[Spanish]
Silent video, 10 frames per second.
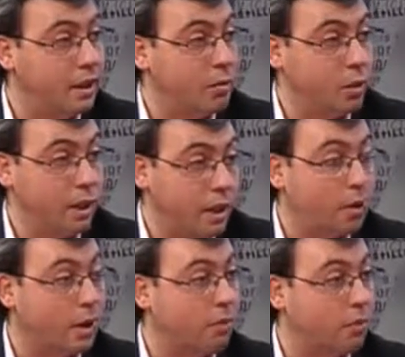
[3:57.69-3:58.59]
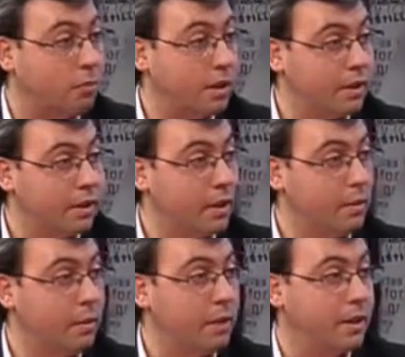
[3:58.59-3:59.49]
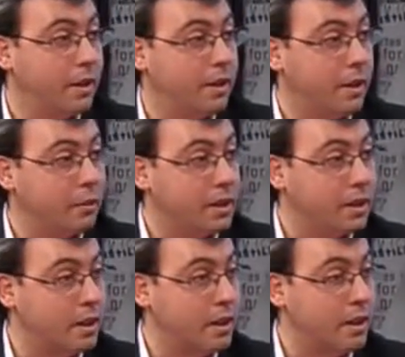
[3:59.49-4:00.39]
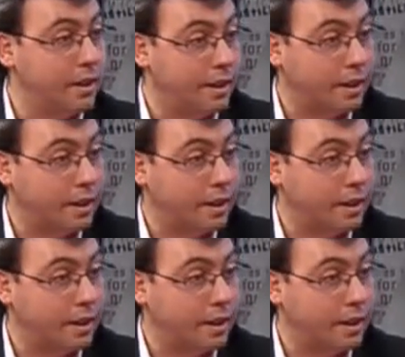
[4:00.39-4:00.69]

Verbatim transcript: porque es la única forma de darle viabilidad a la empresa y de